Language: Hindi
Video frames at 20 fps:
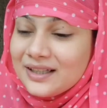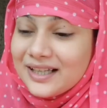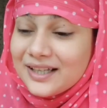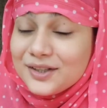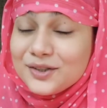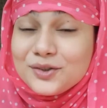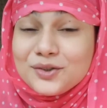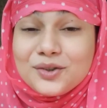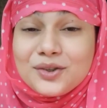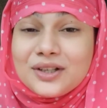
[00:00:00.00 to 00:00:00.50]

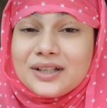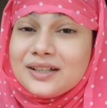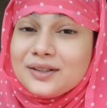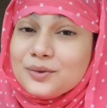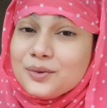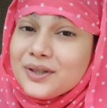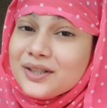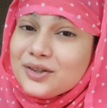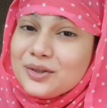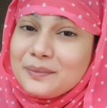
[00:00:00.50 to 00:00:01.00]
लेकिन उन्होंने
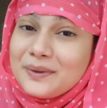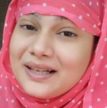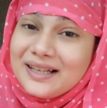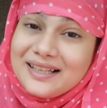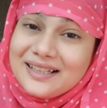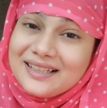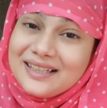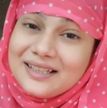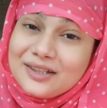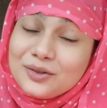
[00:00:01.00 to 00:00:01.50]
रुई तो
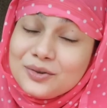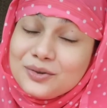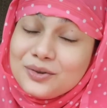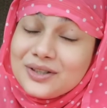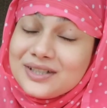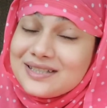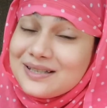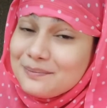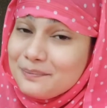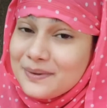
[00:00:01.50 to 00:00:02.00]
मिली नहीं तो
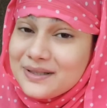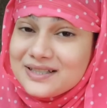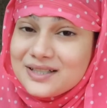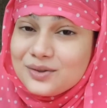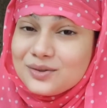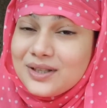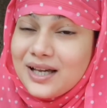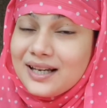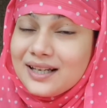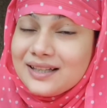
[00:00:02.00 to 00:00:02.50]
उन्होंने चप्पल
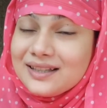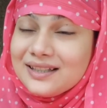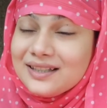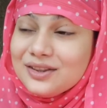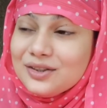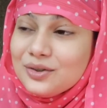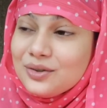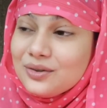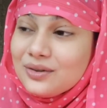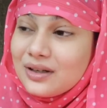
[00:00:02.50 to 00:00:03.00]
से उतारी थी
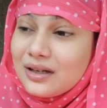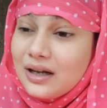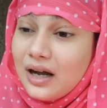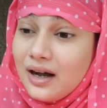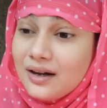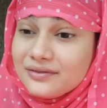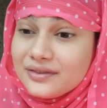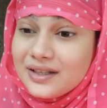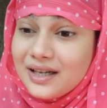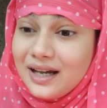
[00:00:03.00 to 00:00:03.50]
तो
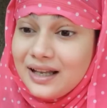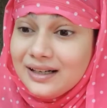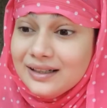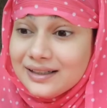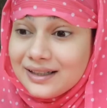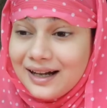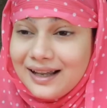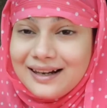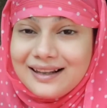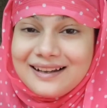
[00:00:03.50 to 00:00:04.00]
काफ़ी
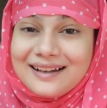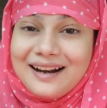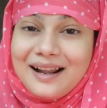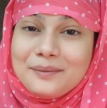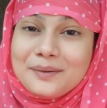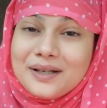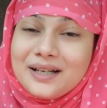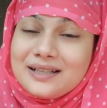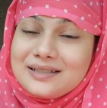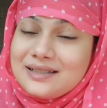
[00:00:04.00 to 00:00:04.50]
हल्का लग रहा
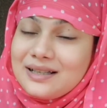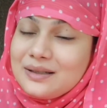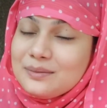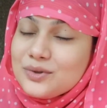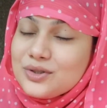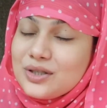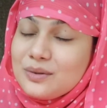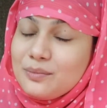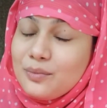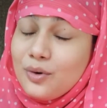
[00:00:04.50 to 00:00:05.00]
है मेरा सर
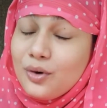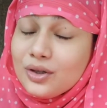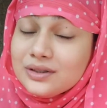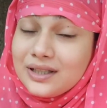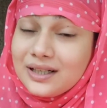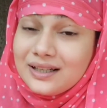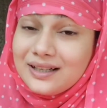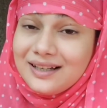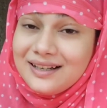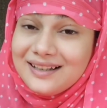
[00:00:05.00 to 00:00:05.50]
मुझे बहुत
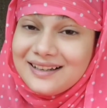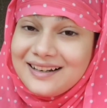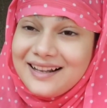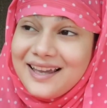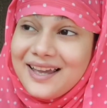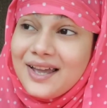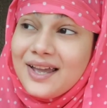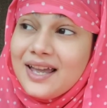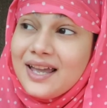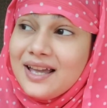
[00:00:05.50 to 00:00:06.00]
हल्का लग
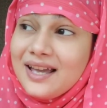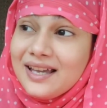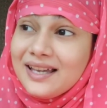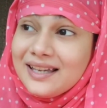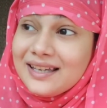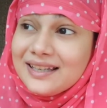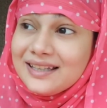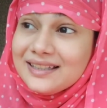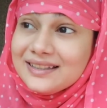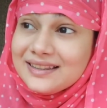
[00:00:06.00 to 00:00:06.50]
रहा है
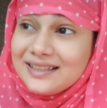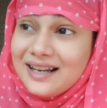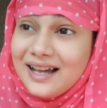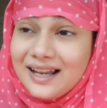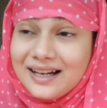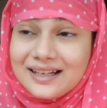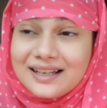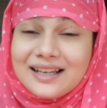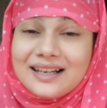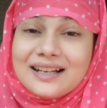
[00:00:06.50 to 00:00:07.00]
इतना
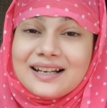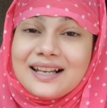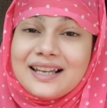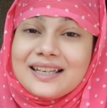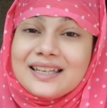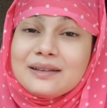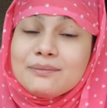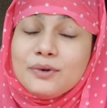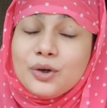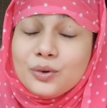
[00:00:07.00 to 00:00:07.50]
हल्का लग रहा
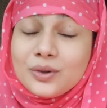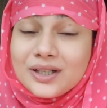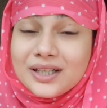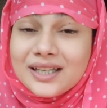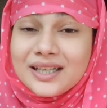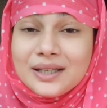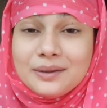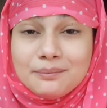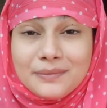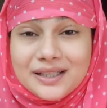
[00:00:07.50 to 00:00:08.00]
है कि मैं
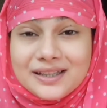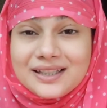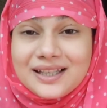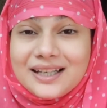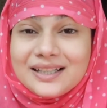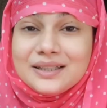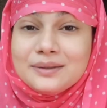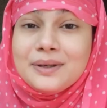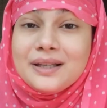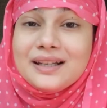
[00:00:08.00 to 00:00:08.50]
उठी हिम्मत
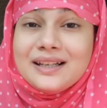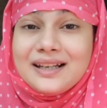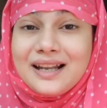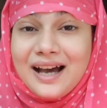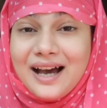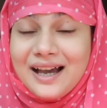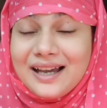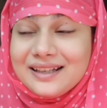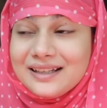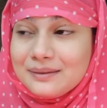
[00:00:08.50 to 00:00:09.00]
करी मैंने
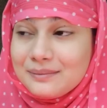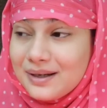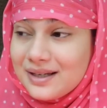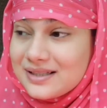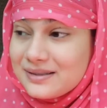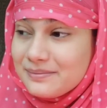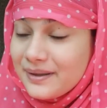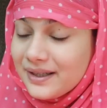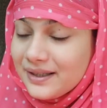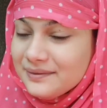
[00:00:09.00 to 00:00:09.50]
नहाई
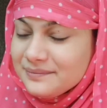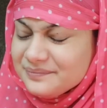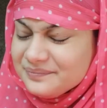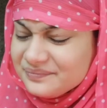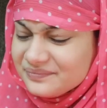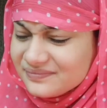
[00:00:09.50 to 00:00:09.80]
नमाज़ पढ़ी